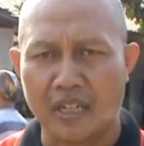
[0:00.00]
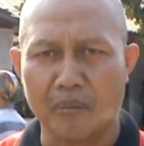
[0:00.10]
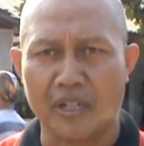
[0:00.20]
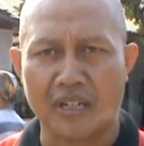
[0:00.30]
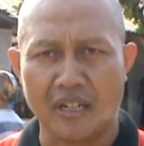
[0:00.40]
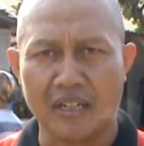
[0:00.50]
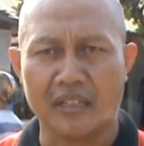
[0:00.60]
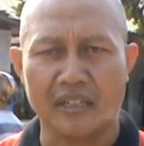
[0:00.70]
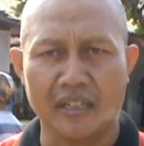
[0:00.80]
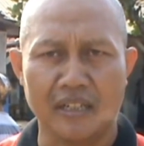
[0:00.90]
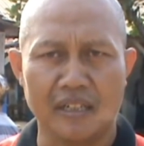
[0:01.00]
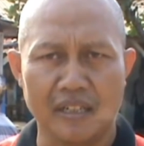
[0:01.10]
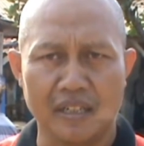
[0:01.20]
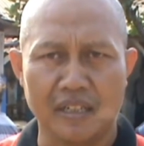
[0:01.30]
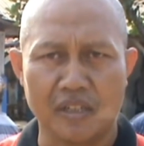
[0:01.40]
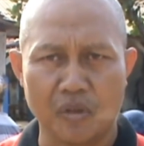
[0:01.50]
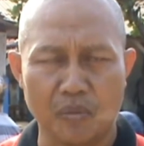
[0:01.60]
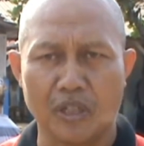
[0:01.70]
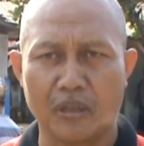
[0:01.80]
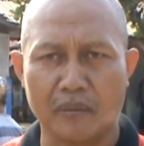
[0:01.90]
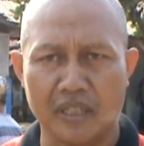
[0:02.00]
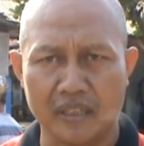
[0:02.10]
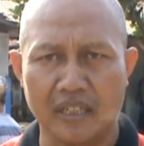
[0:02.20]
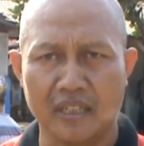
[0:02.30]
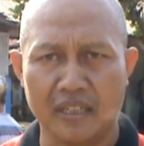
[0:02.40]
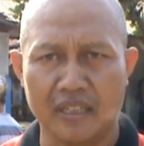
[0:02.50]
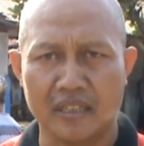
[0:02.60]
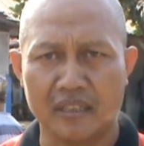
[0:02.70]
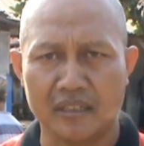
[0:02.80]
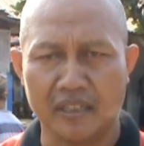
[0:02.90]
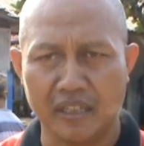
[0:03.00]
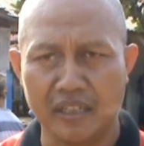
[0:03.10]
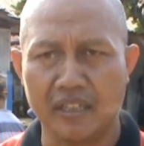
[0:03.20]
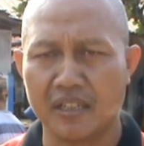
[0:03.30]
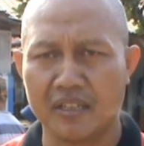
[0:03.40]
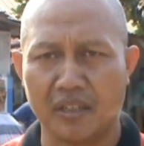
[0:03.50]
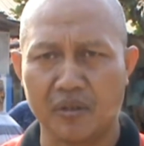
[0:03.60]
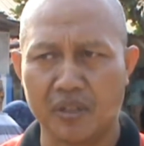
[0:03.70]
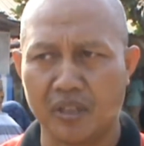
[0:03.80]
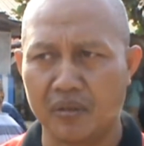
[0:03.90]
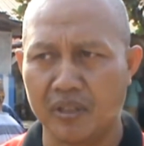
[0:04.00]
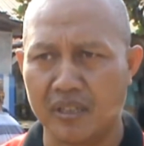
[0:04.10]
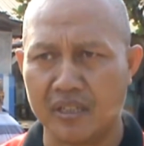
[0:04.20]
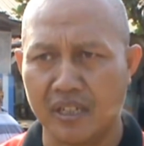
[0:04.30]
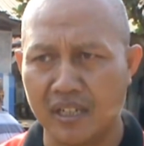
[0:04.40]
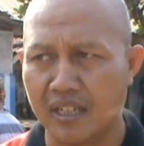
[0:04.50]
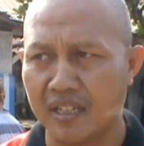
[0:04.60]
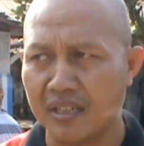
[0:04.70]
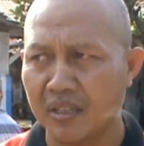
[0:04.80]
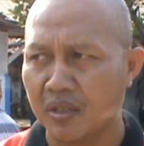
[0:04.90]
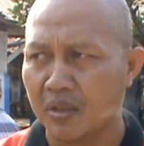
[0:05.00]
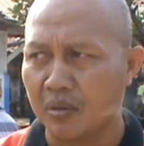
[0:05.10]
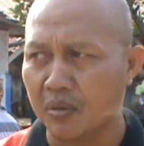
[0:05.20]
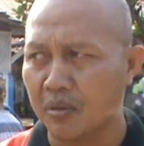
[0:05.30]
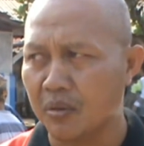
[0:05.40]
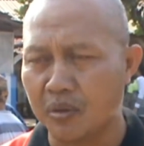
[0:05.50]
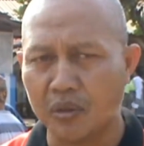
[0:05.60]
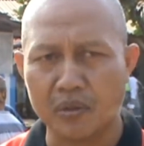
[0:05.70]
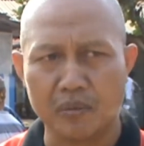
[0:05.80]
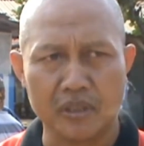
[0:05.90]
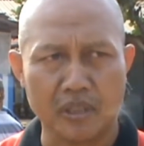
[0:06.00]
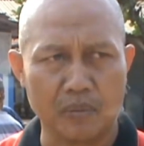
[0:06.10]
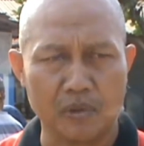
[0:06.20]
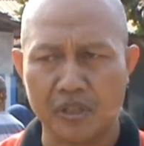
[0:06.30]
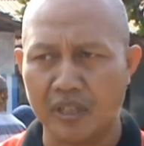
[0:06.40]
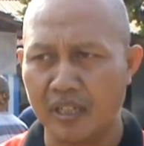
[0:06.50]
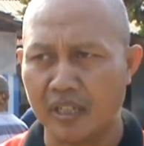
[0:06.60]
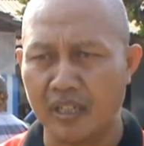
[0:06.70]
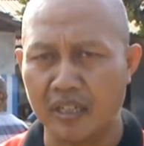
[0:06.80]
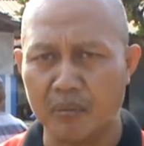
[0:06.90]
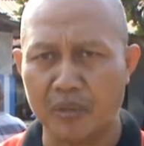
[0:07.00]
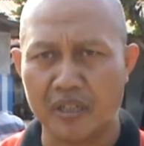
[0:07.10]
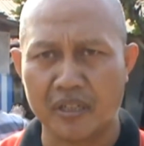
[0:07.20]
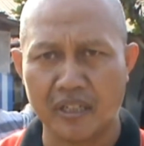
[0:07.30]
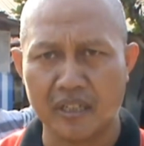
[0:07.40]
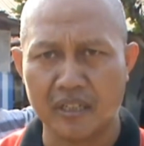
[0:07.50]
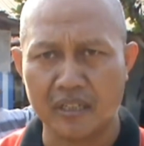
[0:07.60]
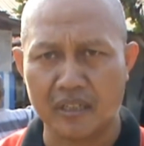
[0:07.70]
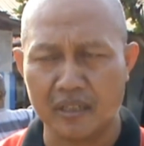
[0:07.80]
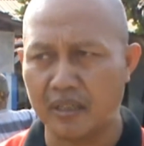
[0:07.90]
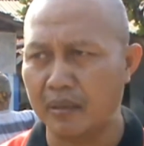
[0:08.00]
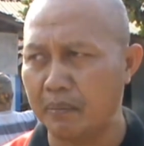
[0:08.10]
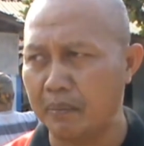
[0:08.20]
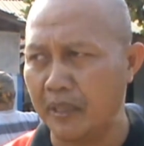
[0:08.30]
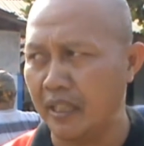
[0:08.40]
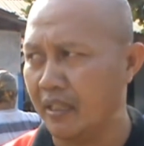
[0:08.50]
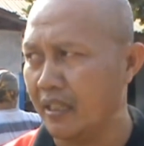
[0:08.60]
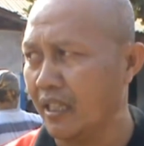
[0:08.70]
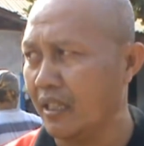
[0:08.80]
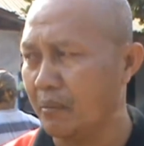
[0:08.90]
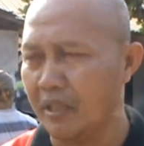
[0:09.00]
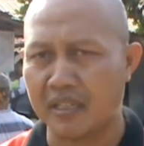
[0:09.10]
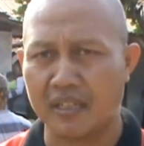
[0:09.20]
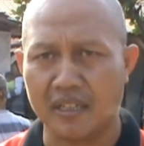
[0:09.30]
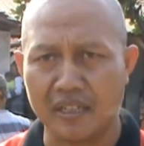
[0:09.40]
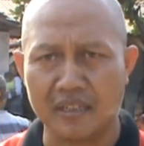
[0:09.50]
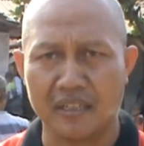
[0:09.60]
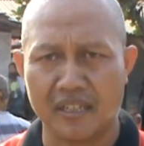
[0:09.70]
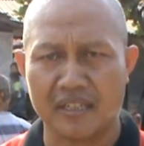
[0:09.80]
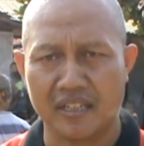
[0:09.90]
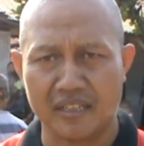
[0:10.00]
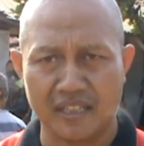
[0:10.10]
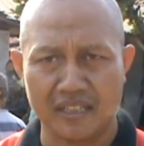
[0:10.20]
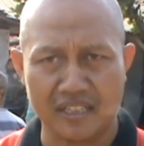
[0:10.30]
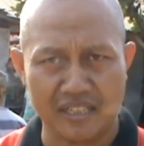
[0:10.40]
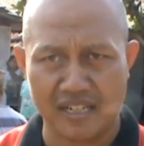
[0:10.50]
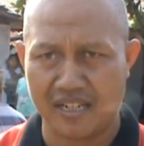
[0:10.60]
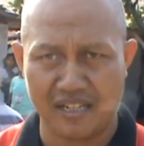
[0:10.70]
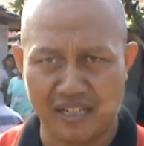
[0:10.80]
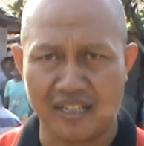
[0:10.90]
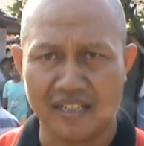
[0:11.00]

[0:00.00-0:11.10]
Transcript: Sama sekali tidak ada sumber mata air. ini satu-satunya cara untuk kontribusikan air bersih kepada masyarakat desa Jatilan sana.